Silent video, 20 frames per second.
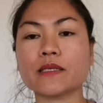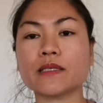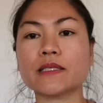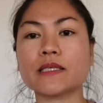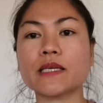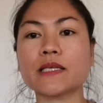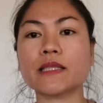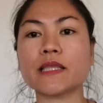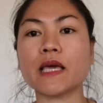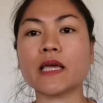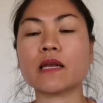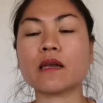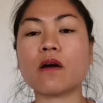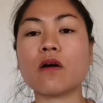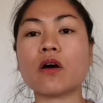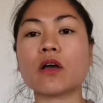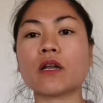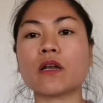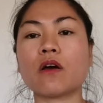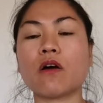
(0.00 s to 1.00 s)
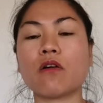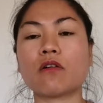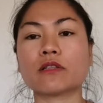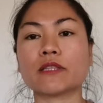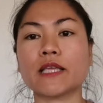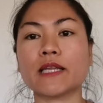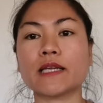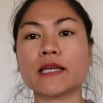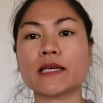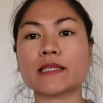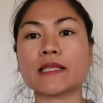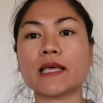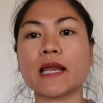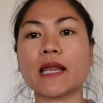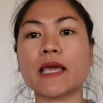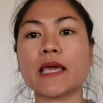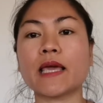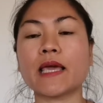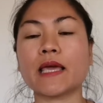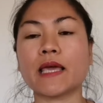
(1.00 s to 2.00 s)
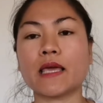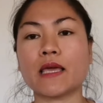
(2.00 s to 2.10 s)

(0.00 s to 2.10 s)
สี่เตียงนอนห้องติดกับทะเล